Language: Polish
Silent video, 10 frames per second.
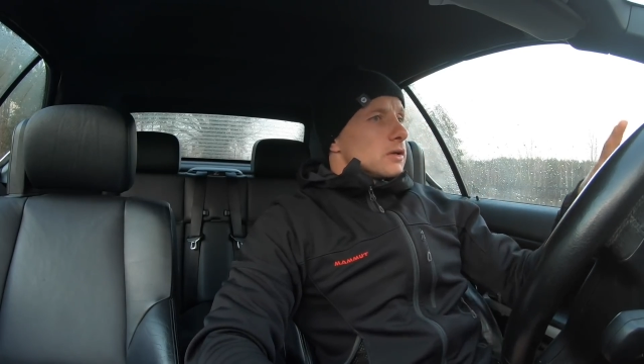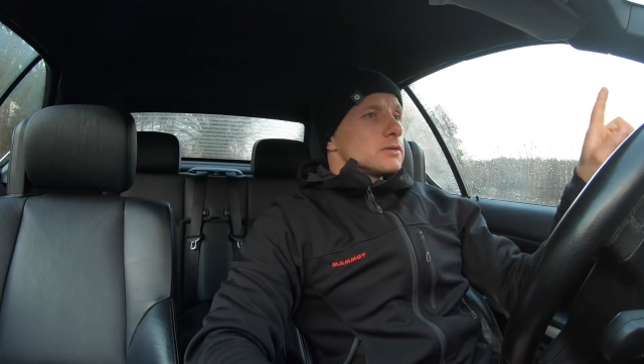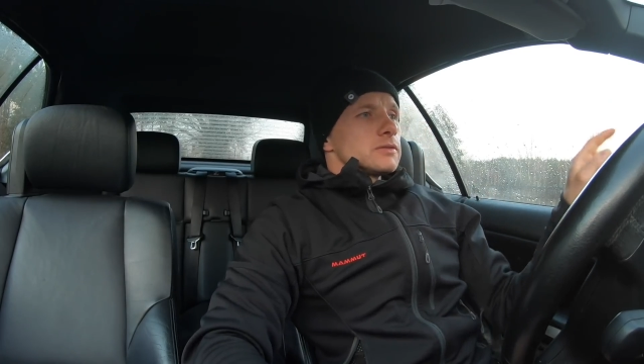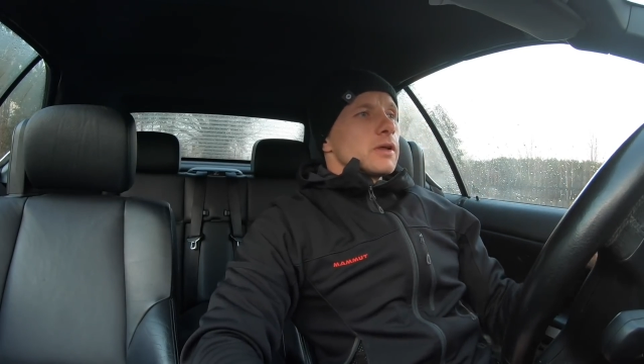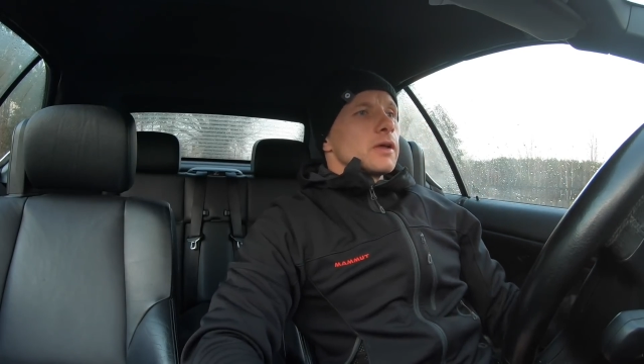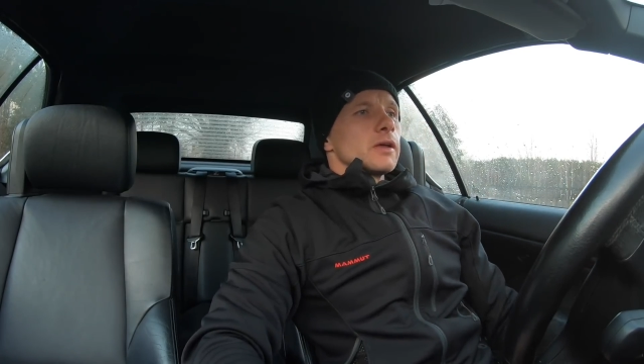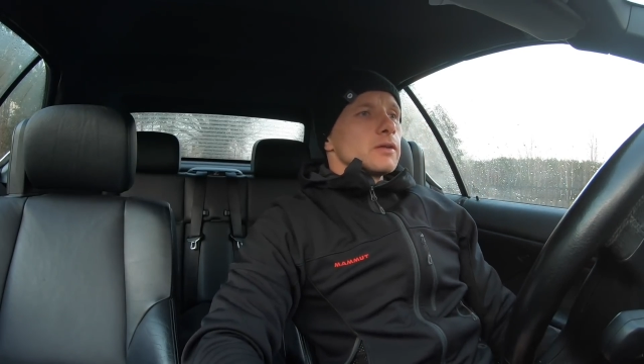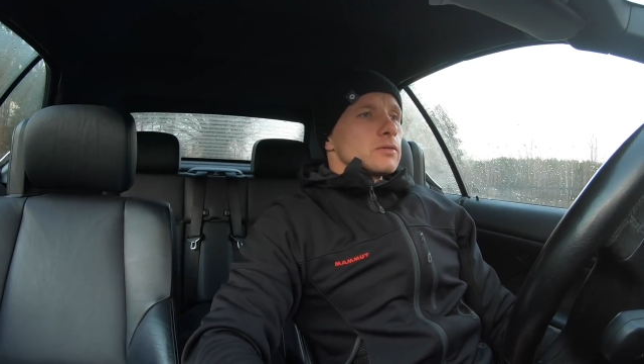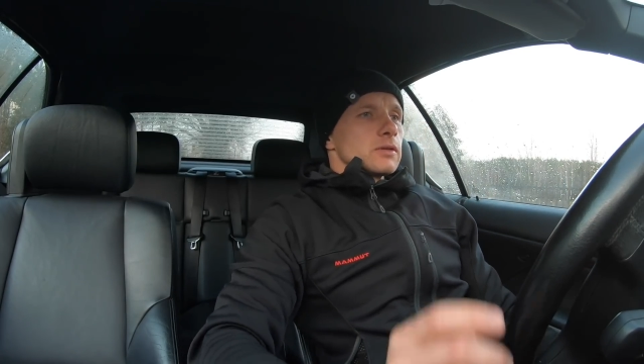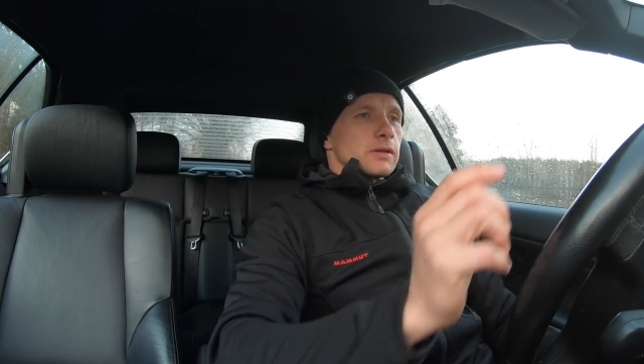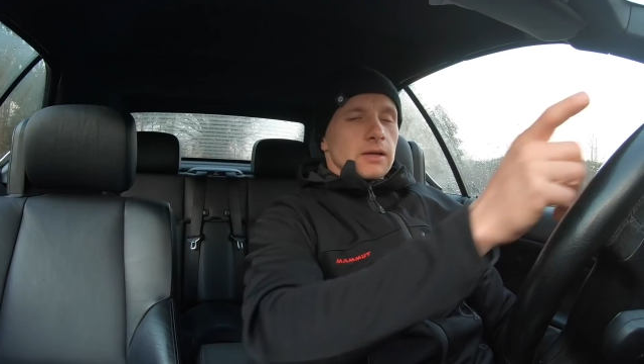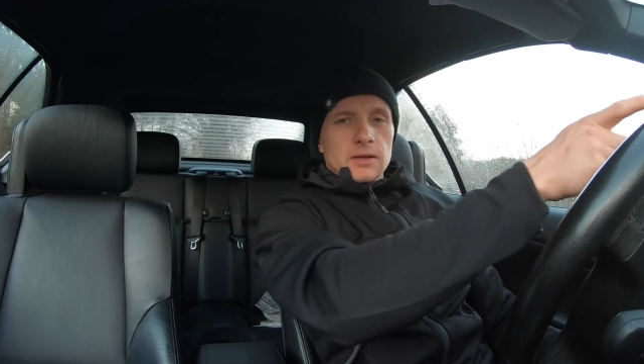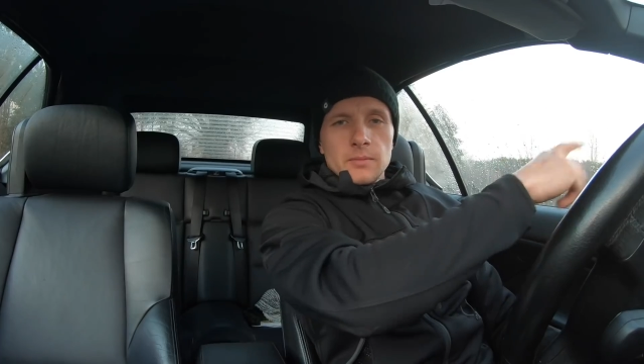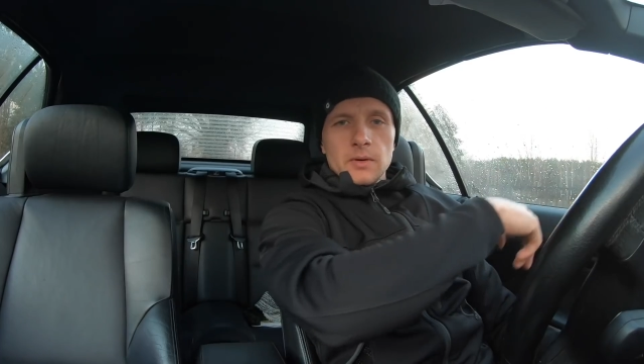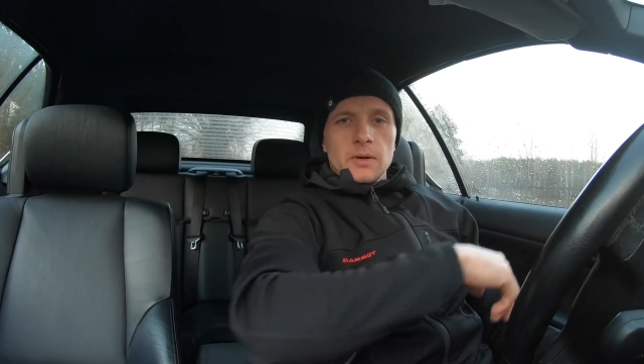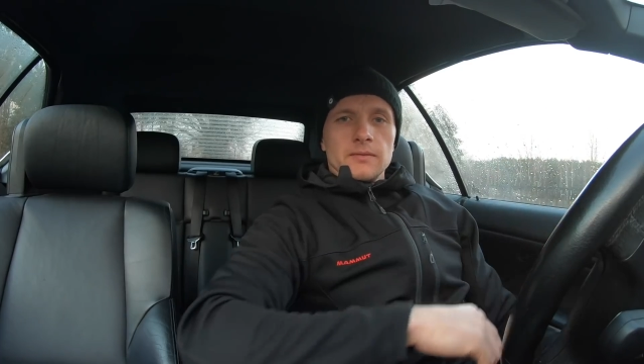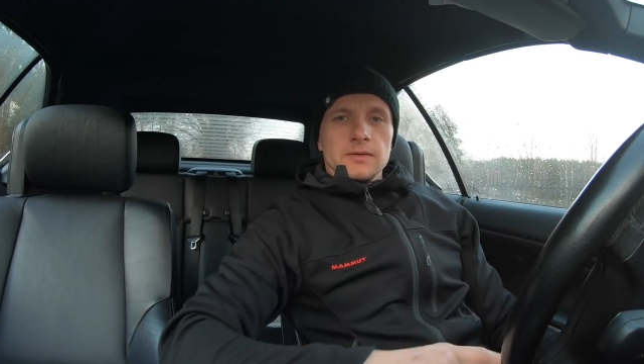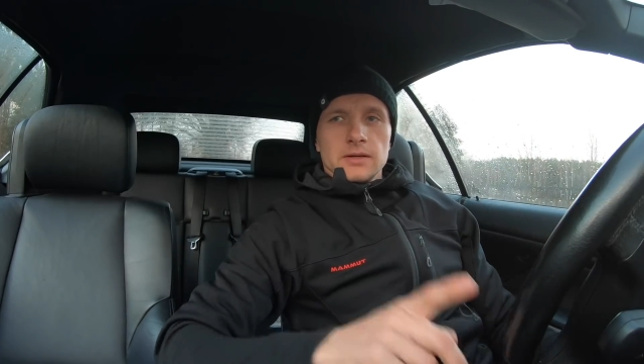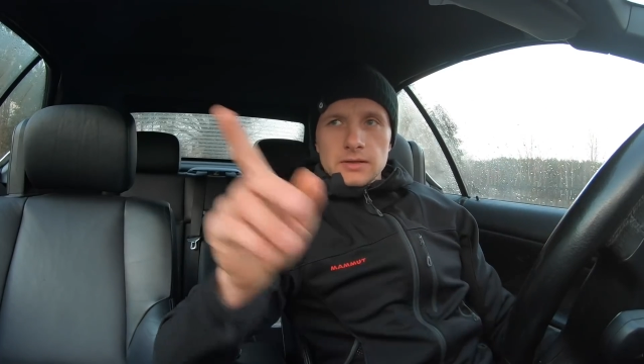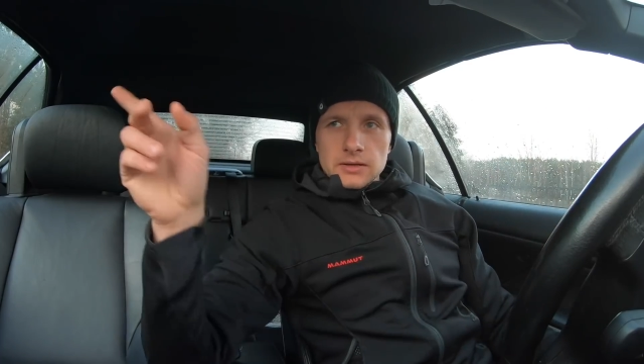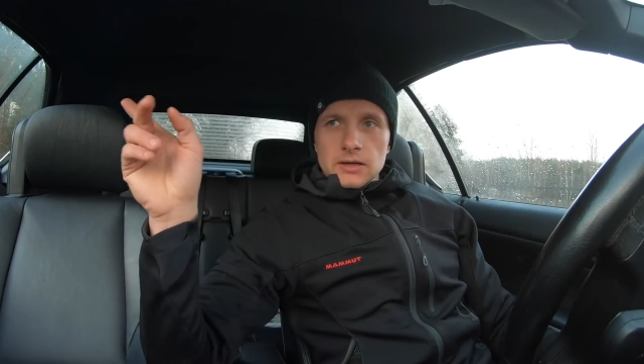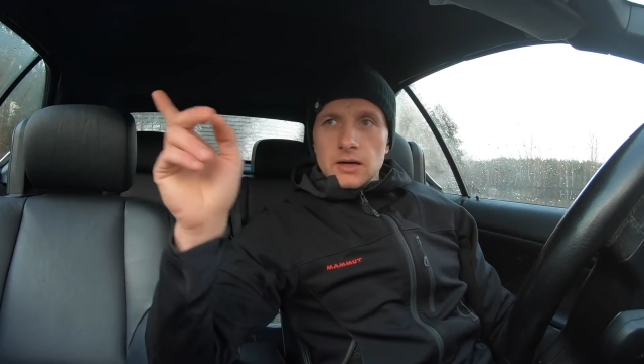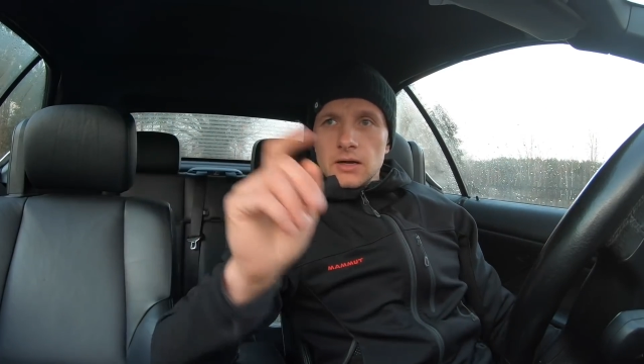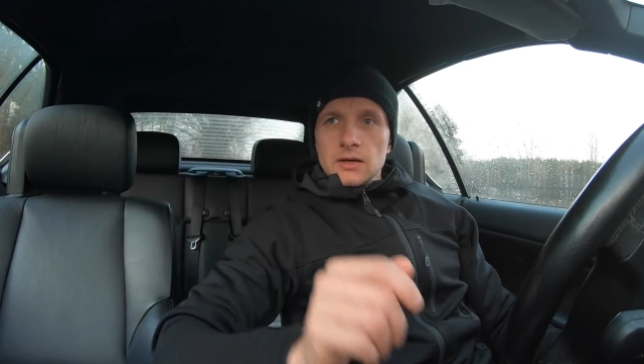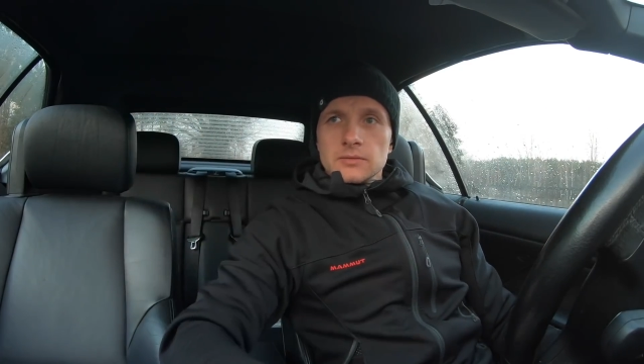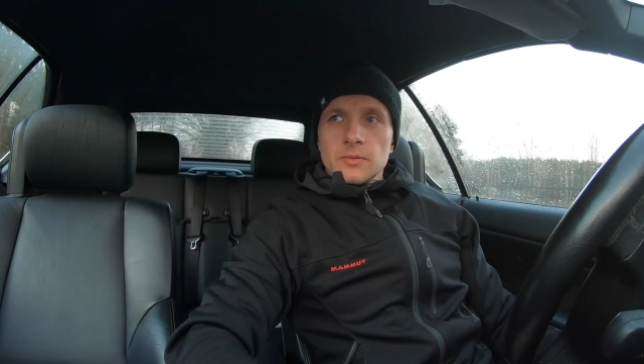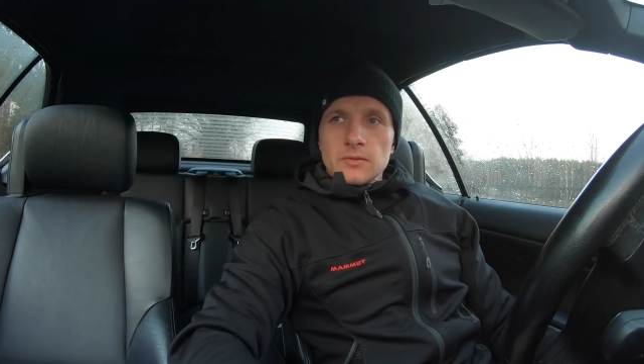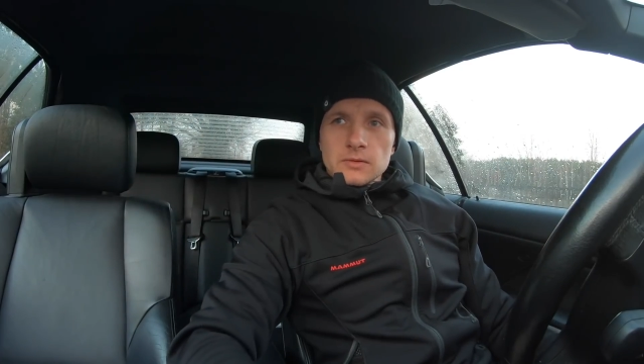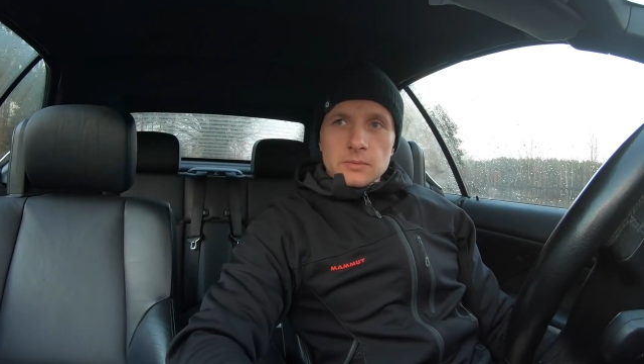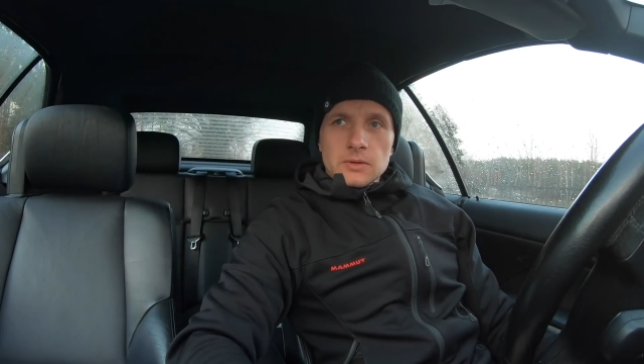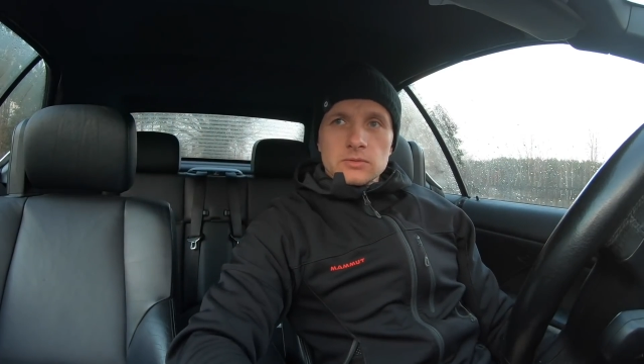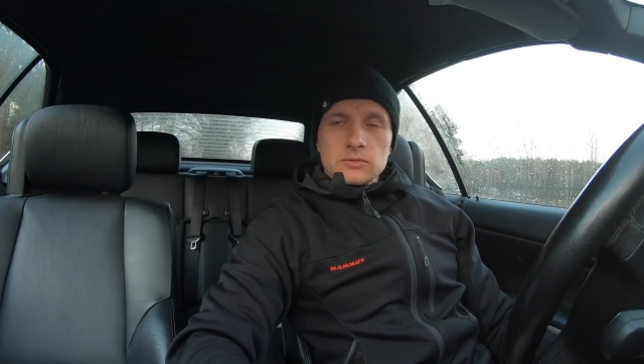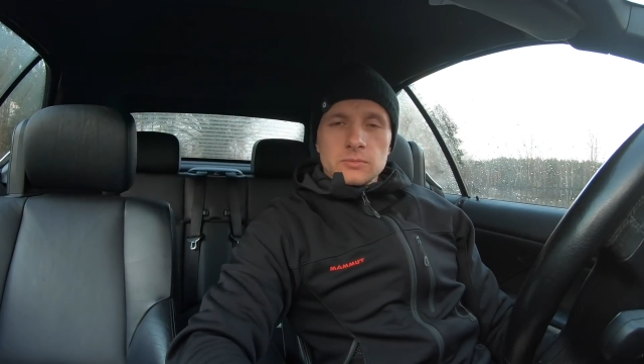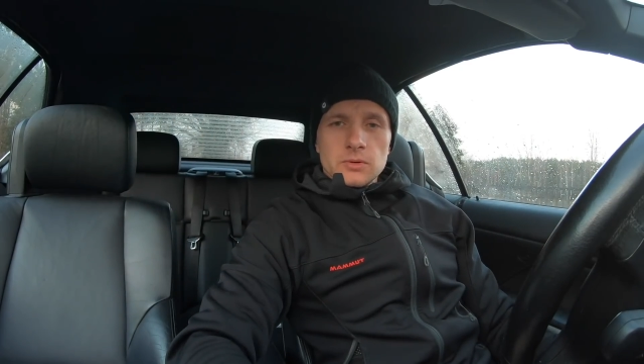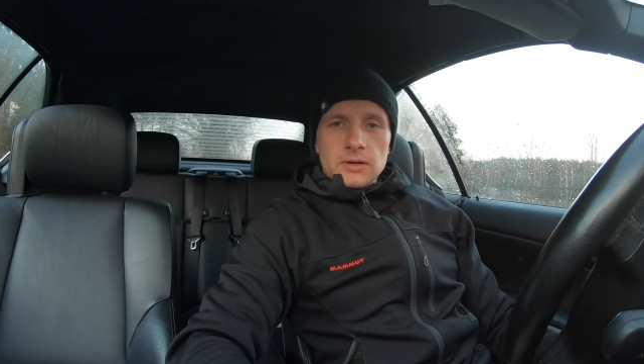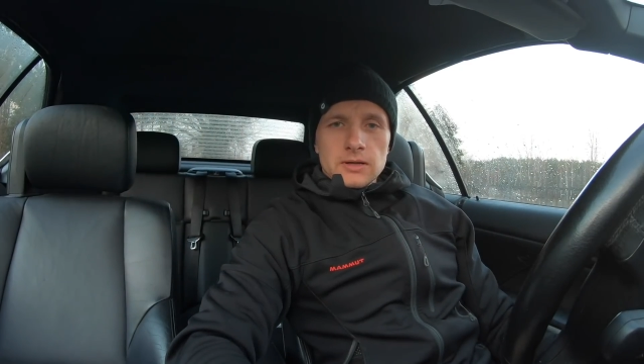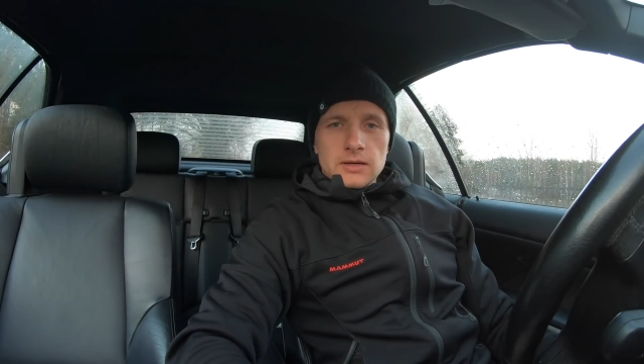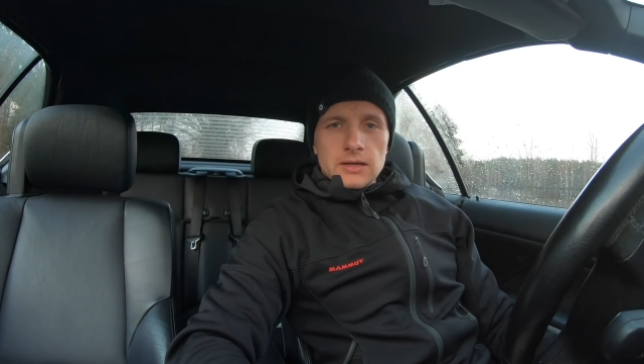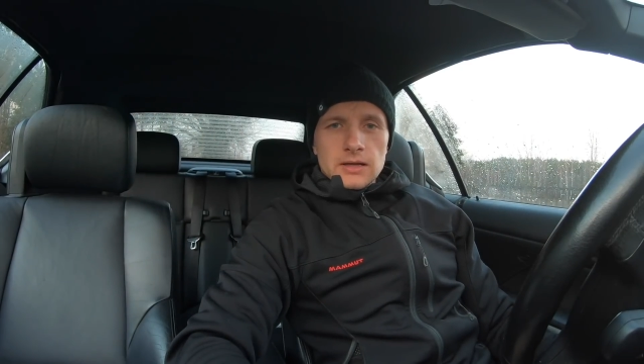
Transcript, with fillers: z tej tutaj takiej małej kwaterki na, z powrotem na dużą polanę.